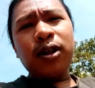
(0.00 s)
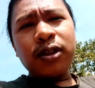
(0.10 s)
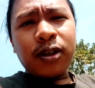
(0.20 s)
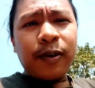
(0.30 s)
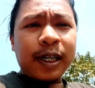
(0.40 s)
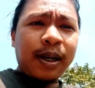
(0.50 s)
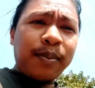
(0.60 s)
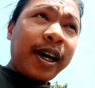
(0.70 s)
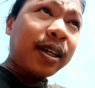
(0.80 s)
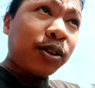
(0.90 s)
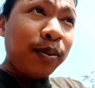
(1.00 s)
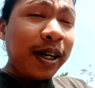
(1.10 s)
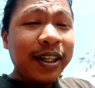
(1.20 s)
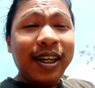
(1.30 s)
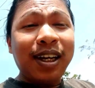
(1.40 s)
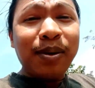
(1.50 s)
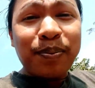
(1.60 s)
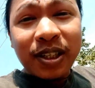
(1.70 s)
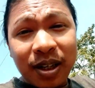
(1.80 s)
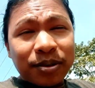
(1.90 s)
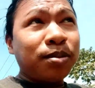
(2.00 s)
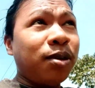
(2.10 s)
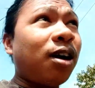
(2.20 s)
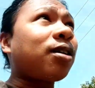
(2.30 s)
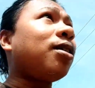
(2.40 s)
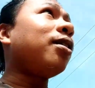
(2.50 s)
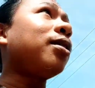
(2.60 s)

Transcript: दोस्तों वेलकम बैक टू माय चैनल प्रीतम ब्लॉग